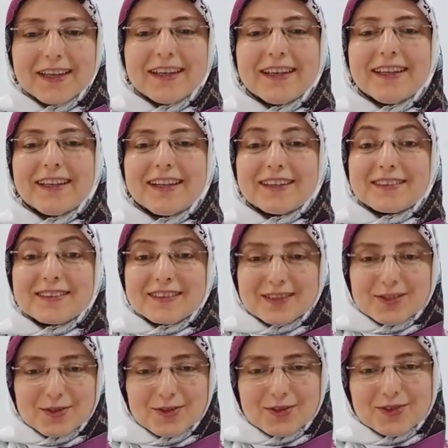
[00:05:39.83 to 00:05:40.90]

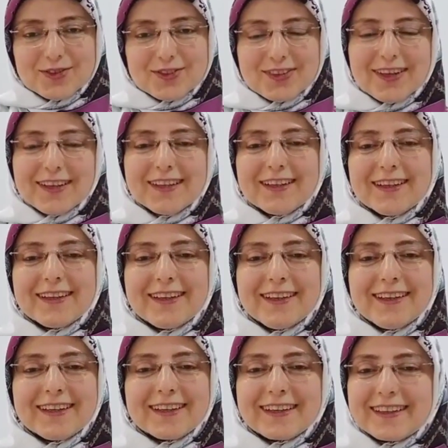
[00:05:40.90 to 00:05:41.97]
Enerjisi çok güzel.
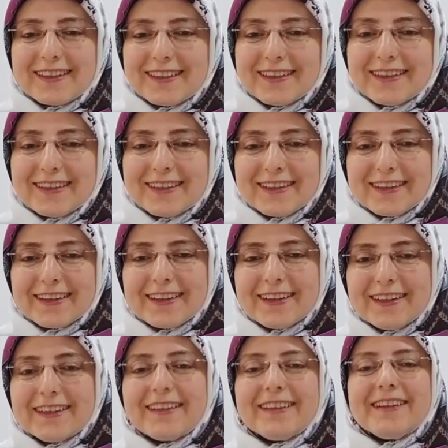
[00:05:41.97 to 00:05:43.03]
Gittiği
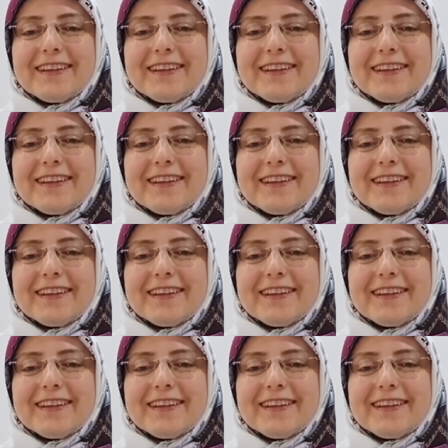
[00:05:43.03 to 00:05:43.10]
yere